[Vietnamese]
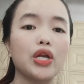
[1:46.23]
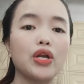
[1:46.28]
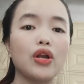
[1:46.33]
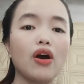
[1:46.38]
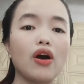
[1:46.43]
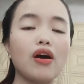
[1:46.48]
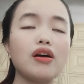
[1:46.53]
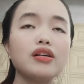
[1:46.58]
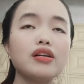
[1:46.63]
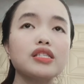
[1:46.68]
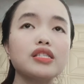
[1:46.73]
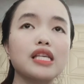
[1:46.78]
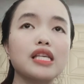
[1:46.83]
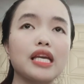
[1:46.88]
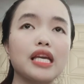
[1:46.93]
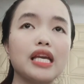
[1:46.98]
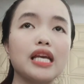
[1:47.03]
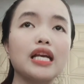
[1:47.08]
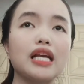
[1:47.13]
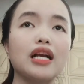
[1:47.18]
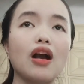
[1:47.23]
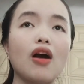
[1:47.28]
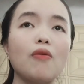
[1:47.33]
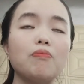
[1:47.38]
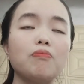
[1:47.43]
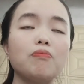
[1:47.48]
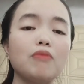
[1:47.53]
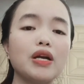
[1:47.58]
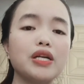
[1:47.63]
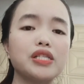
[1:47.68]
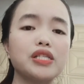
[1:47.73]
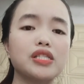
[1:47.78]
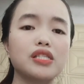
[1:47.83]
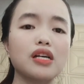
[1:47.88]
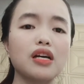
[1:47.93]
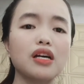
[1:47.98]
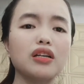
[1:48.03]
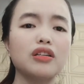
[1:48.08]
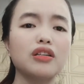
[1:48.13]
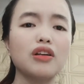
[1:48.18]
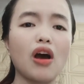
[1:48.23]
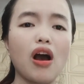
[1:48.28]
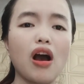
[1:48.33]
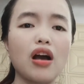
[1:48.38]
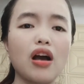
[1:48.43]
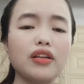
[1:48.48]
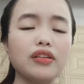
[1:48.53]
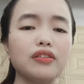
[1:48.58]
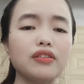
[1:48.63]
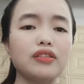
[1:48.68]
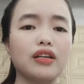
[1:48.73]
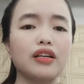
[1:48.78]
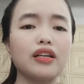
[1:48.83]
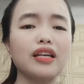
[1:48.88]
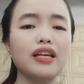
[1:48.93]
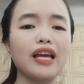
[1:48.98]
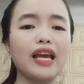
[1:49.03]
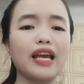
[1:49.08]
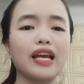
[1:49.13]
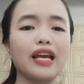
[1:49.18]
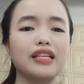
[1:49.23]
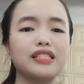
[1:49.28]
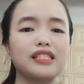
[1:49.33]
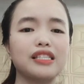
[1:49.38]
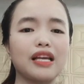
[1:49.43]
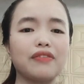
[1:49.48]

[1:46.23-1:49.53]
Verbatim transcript: nó sẽ không bị sưng đỏ như những cái hàng